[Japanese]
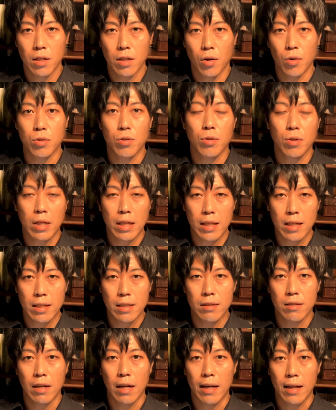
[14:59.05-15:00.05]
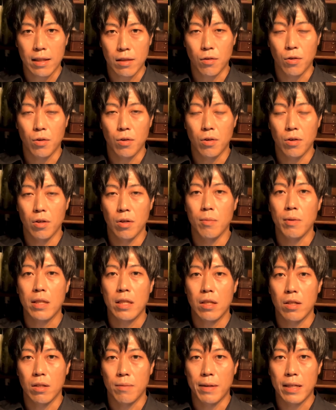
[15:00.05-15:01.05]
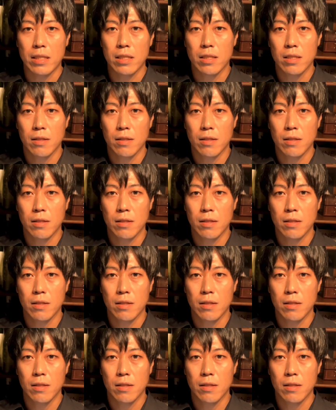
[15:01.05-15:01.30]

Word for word: お届けできるかなと思っております。